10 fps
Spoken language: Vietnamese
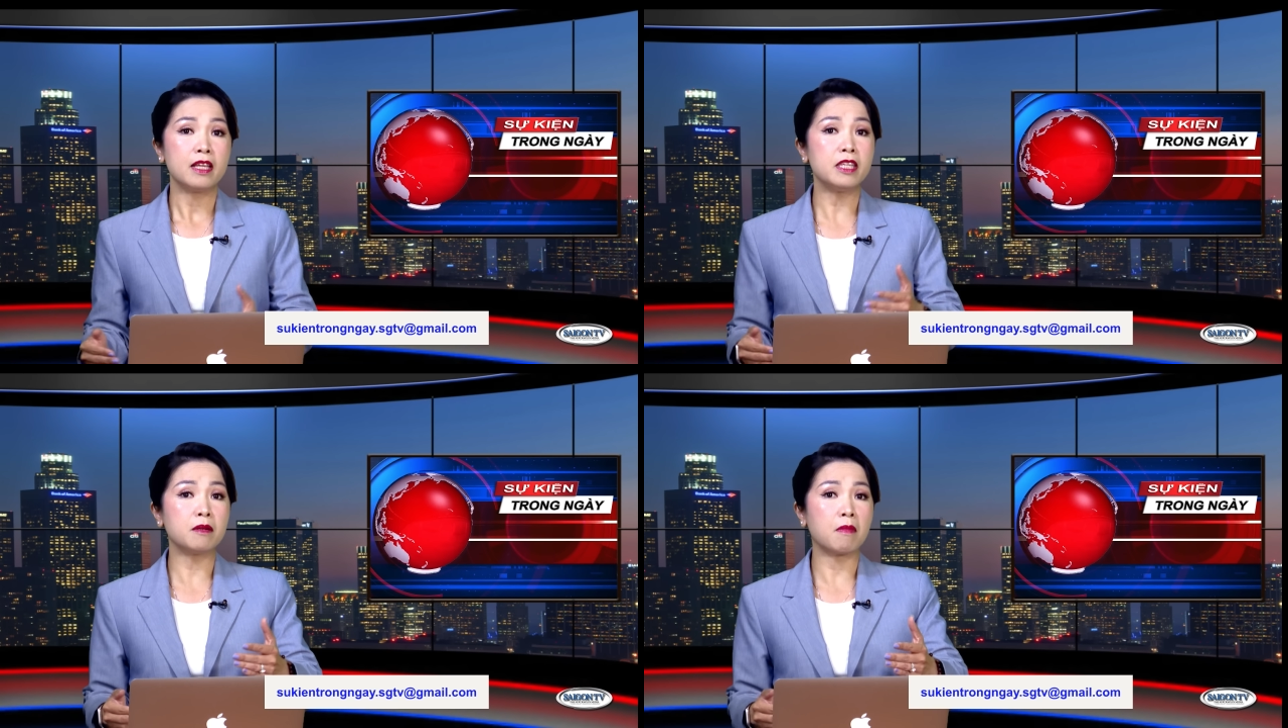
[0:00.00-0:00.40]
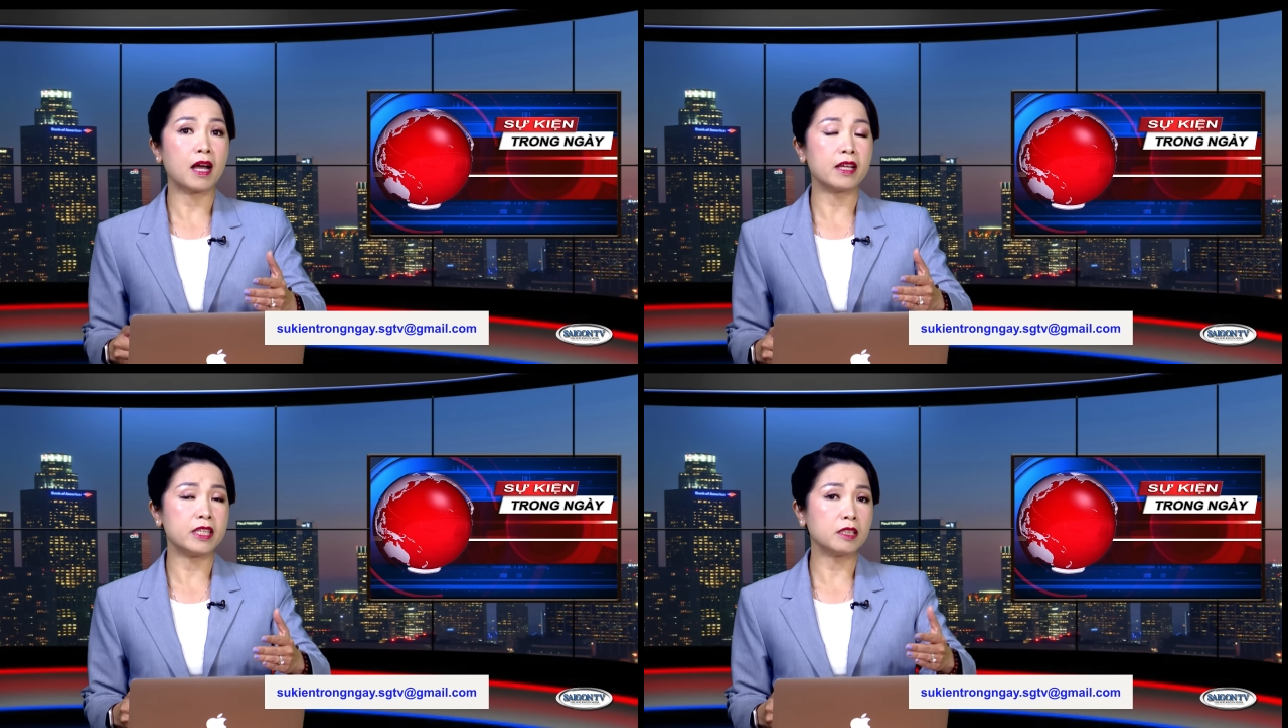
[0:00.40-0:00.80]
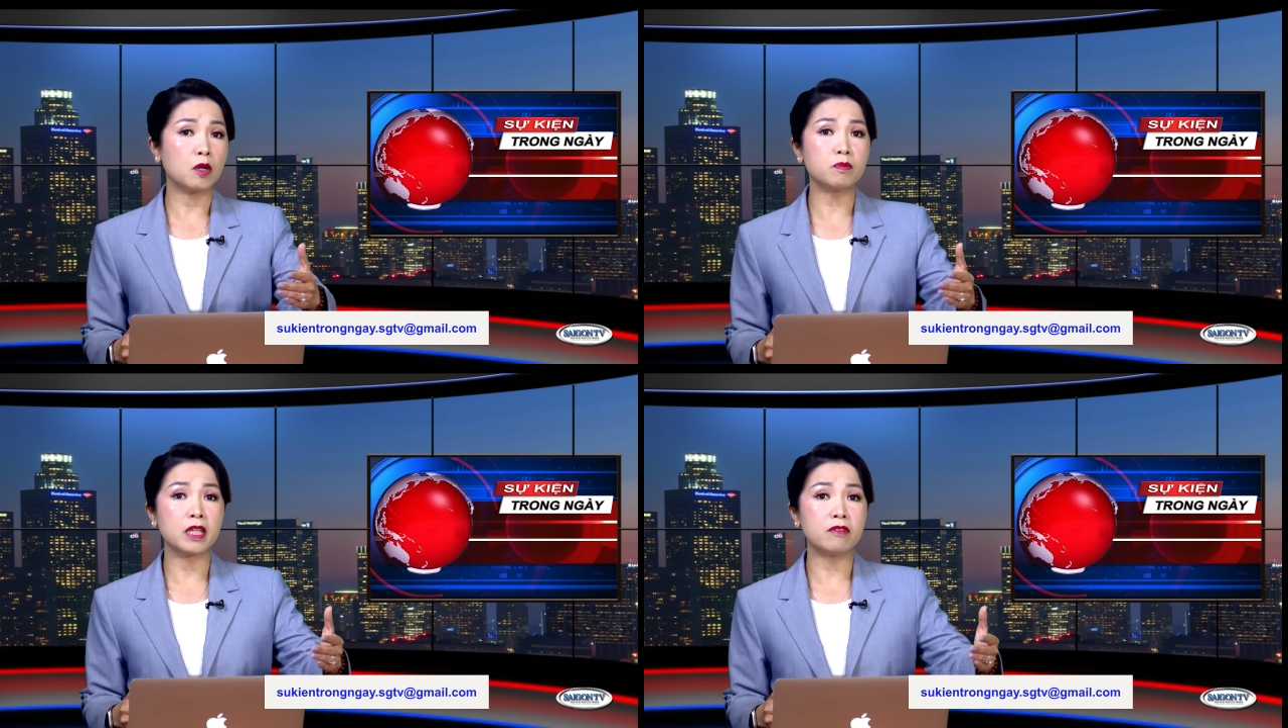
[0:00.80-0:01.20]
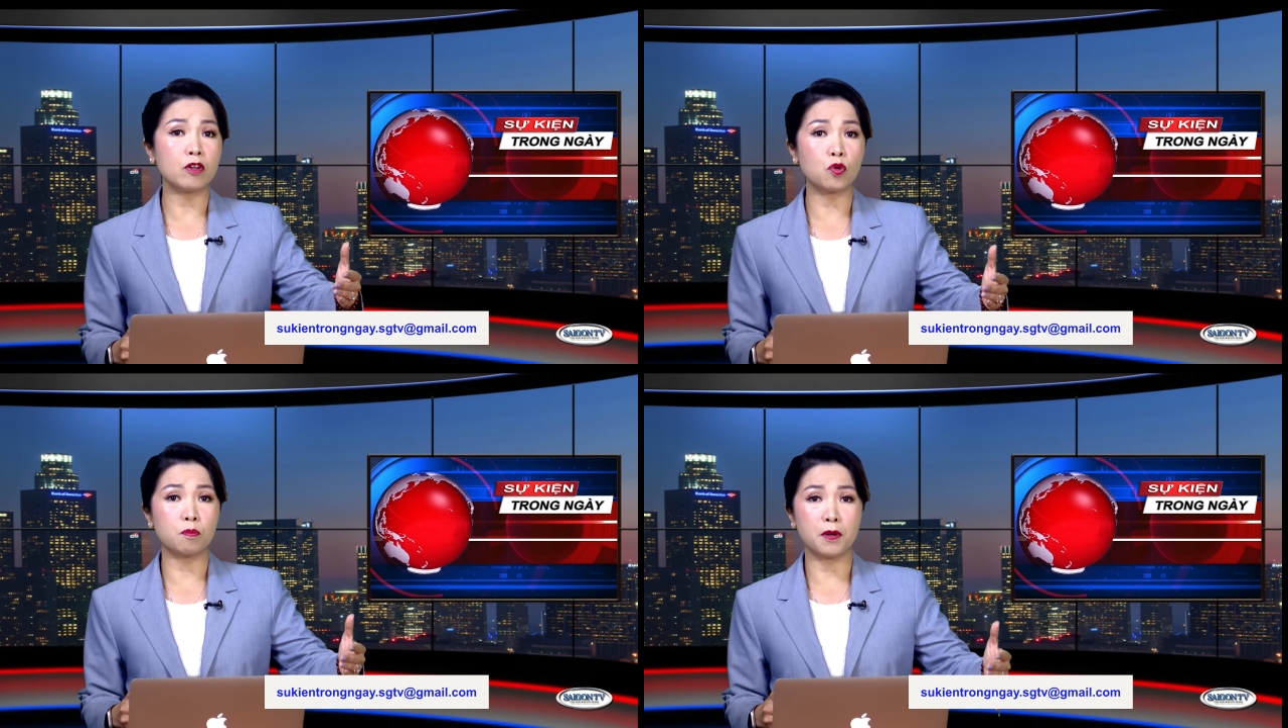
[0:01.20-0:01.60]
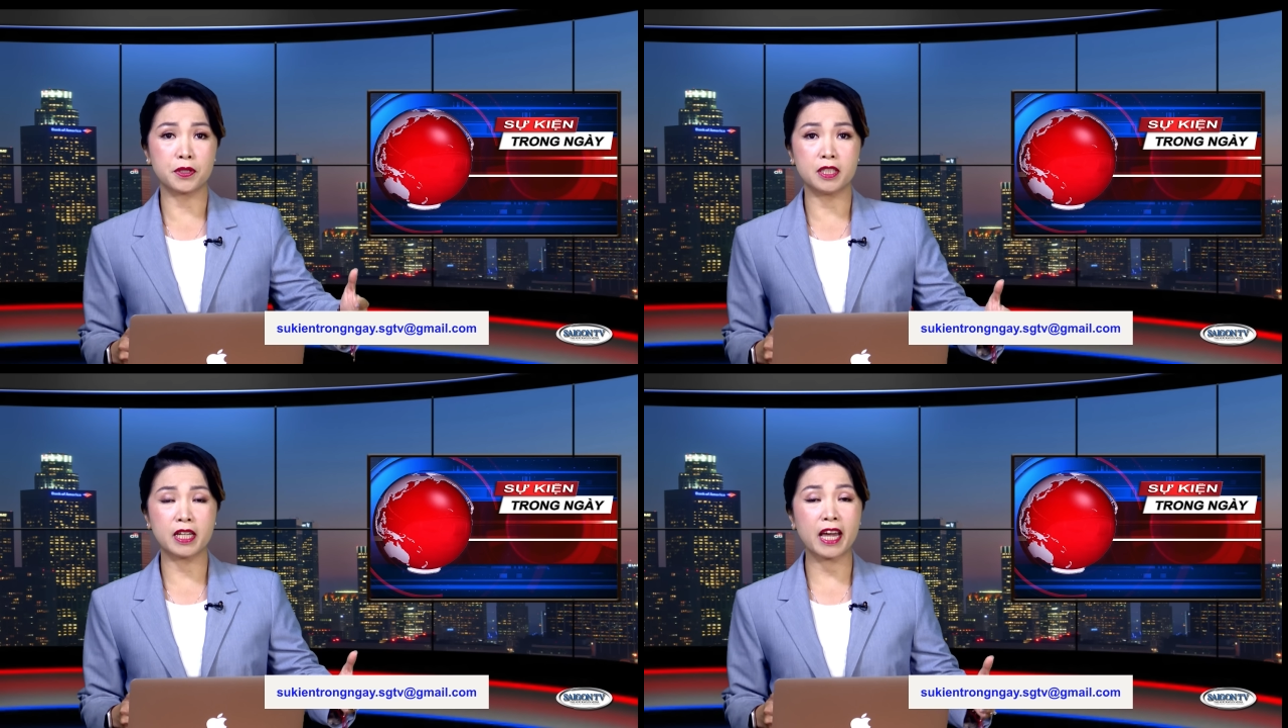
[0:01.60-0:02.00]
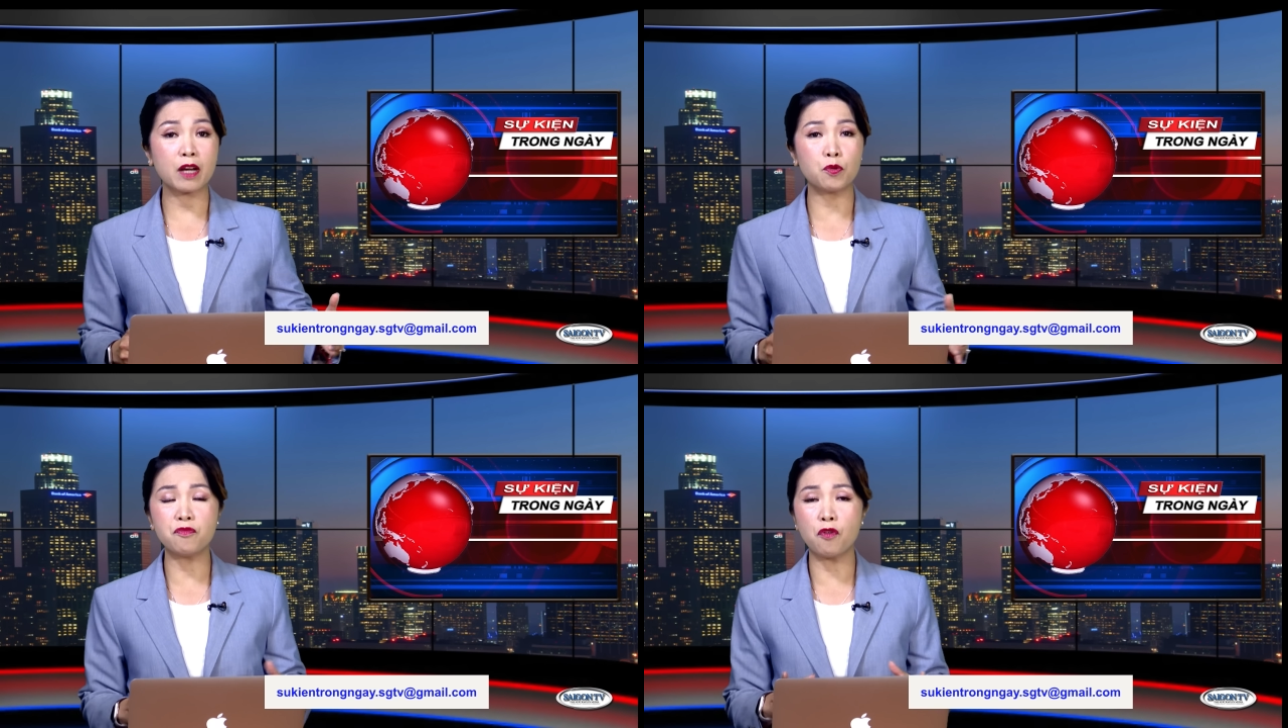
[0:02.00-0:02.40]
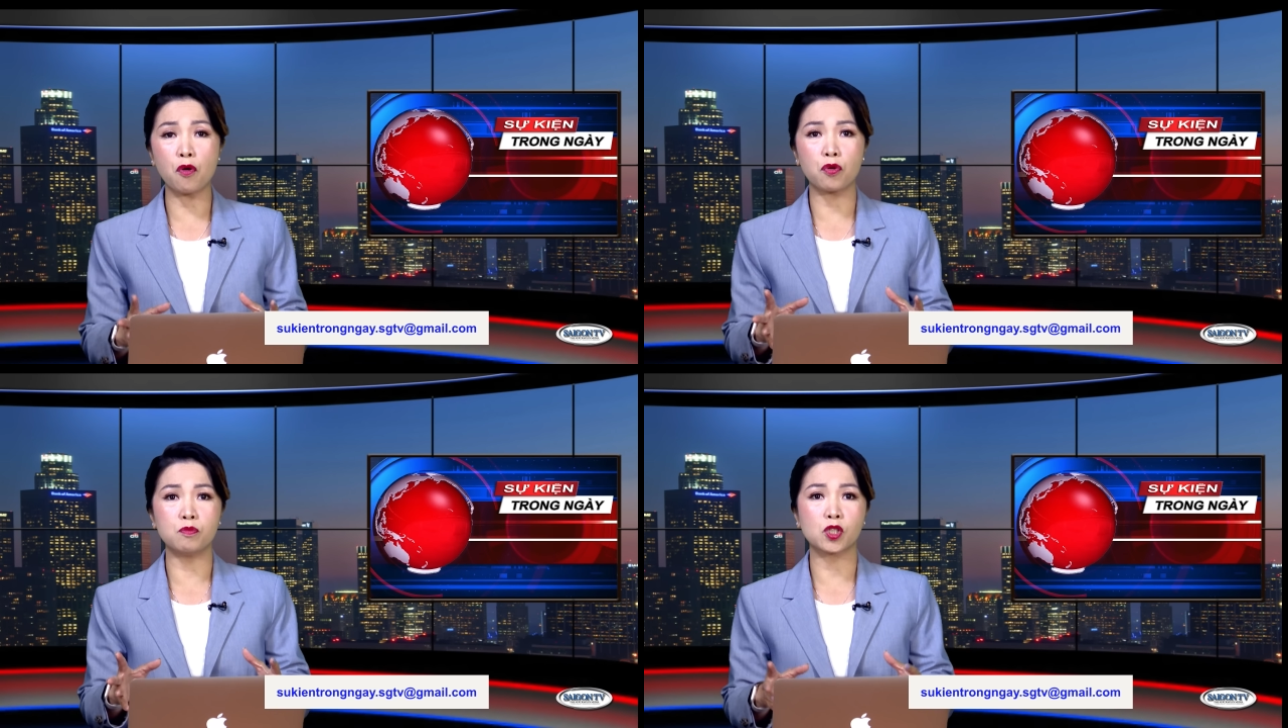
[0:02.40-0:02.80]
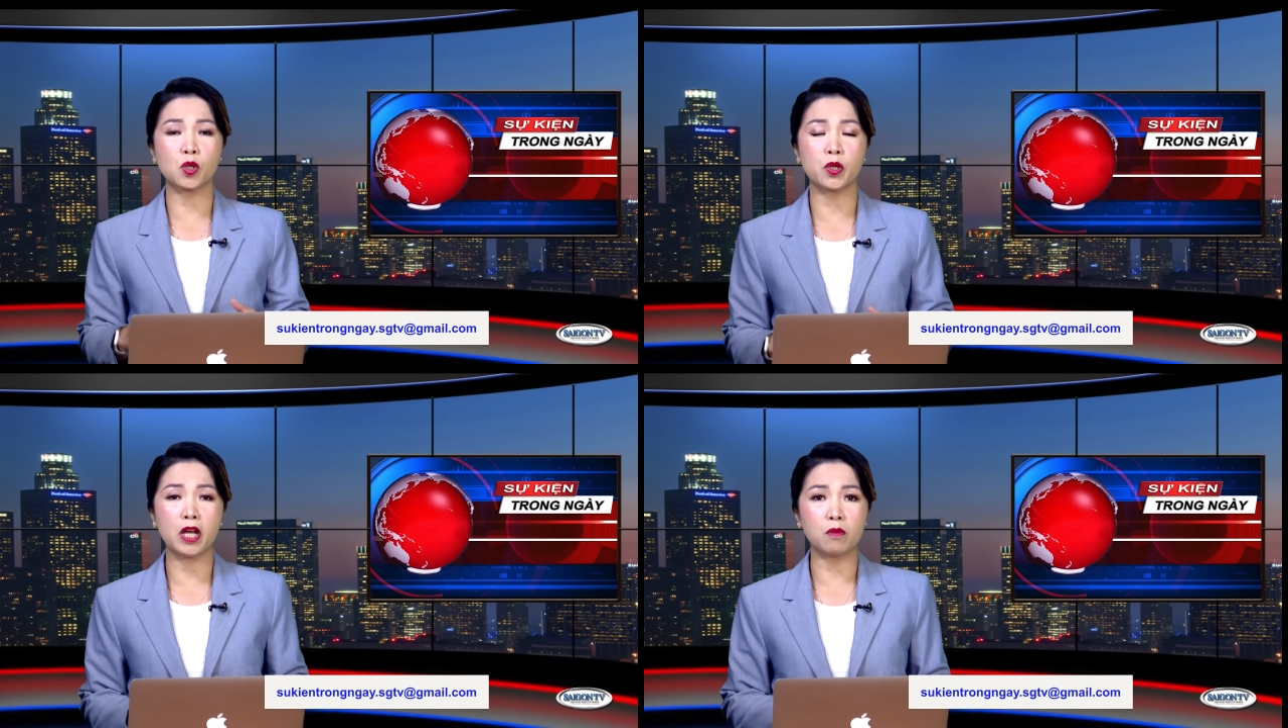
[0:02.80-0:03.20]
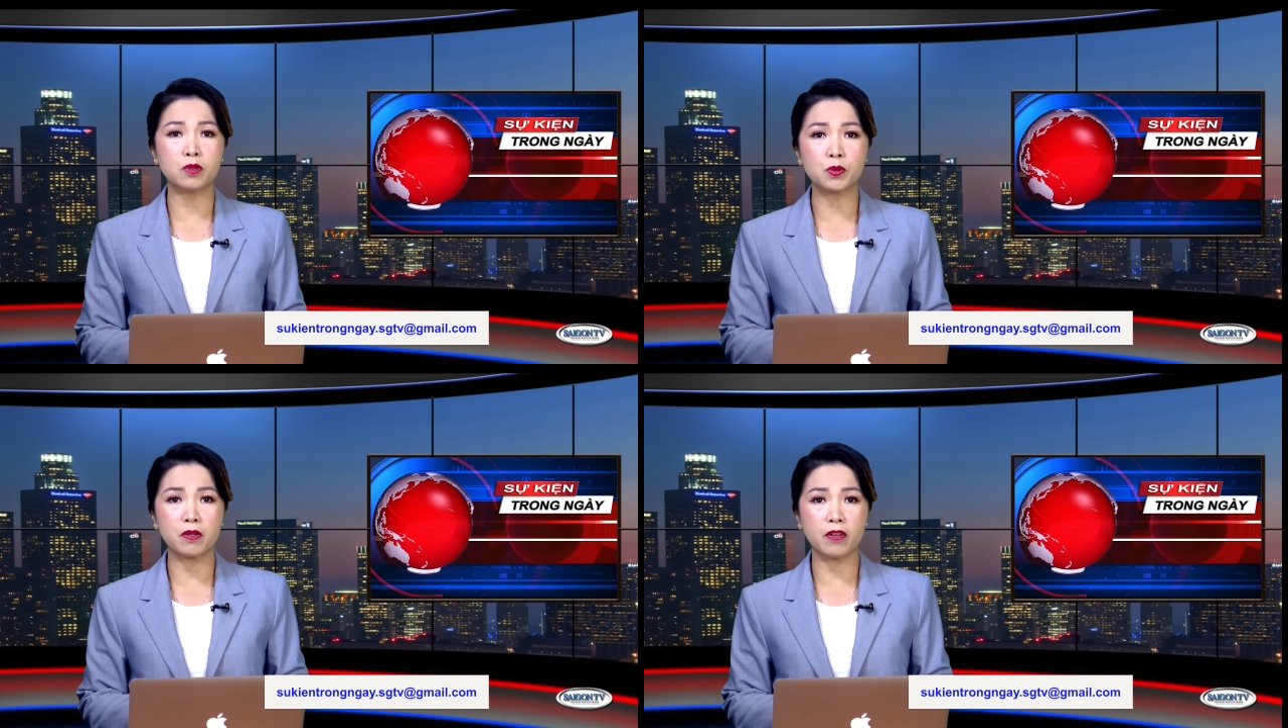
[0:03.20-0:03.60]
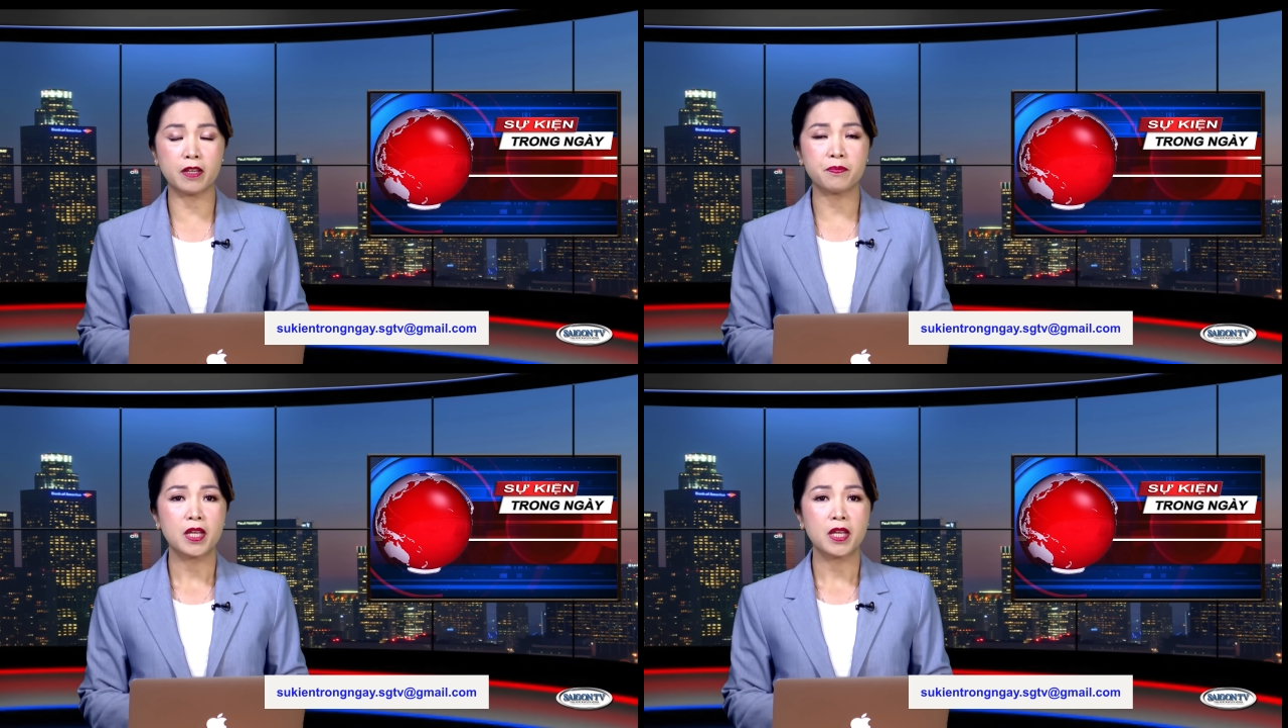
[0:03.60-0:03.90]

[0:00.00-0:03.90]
Nhưng mà những thông tin về cuộc bầu cử khác cũng vô cùng sôi động thưa quý vị.